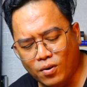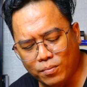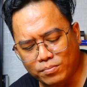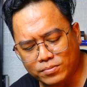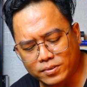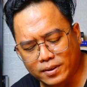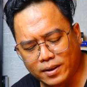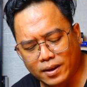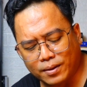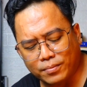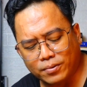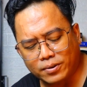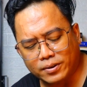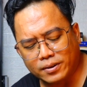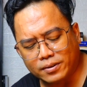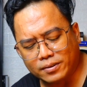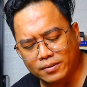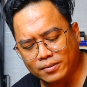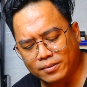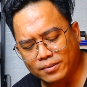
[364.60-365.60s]
bom cinnamon
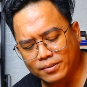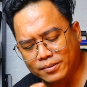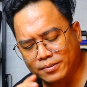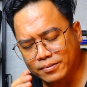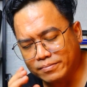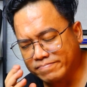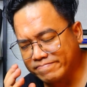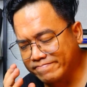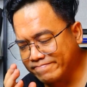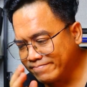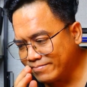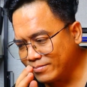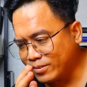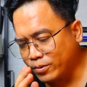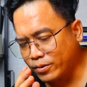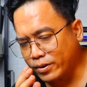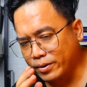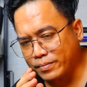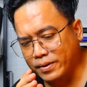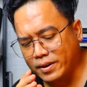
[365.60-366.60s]
yang
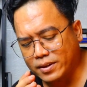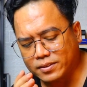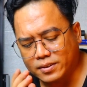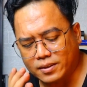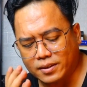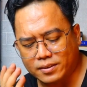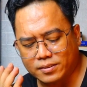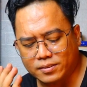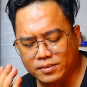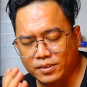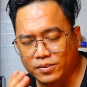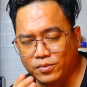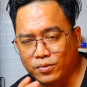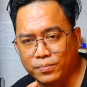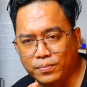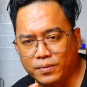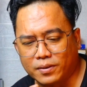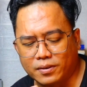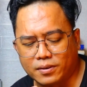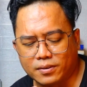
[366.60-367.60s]
luar biasa
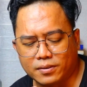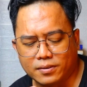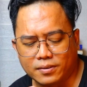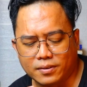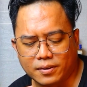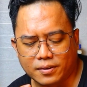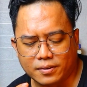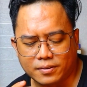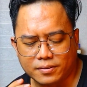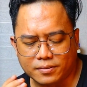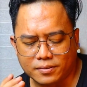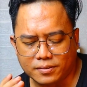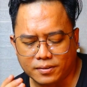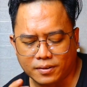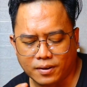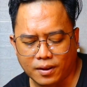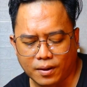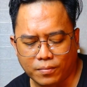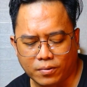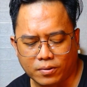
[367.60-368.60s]
sirupi ya
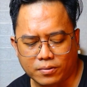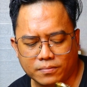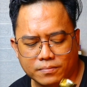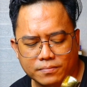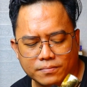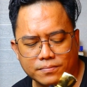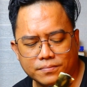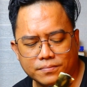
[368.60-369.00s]
cinnamon